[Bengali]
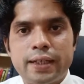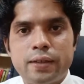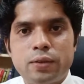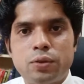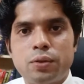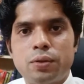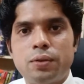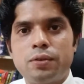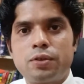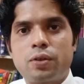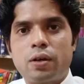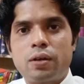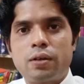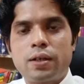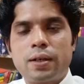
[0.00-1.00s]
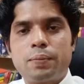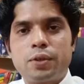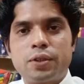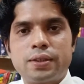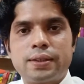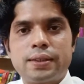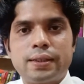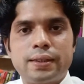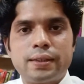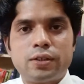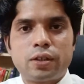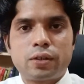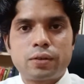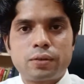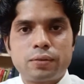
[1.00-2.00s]
যেহেতু করোনা পরিস্থিতি
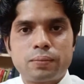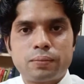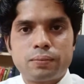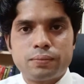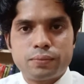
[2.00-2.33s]
যখন